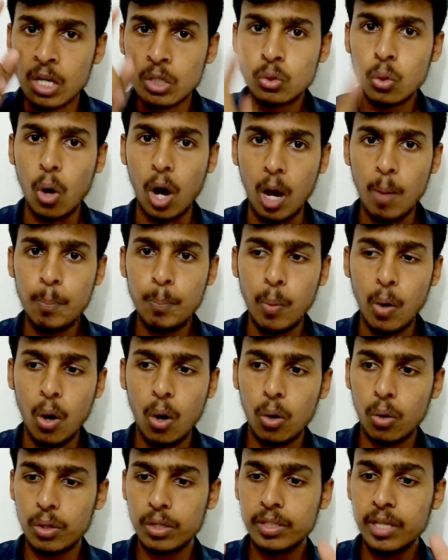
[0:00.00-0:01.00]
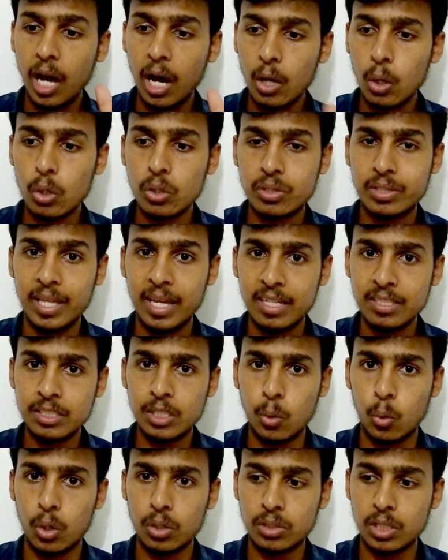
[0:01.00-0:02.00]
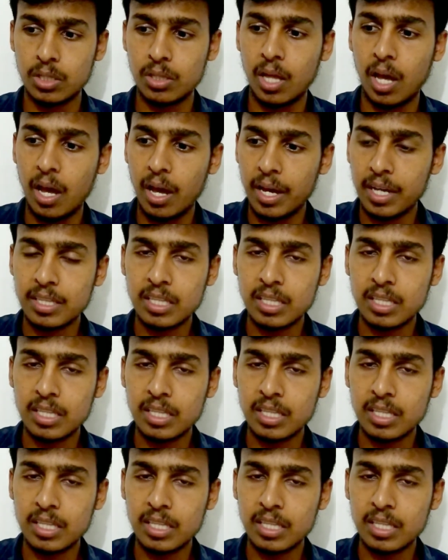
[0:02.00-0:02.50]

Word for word: ஸோ அப்போ யாரோ தெரிஞ்ச ஒருத்தன் தான்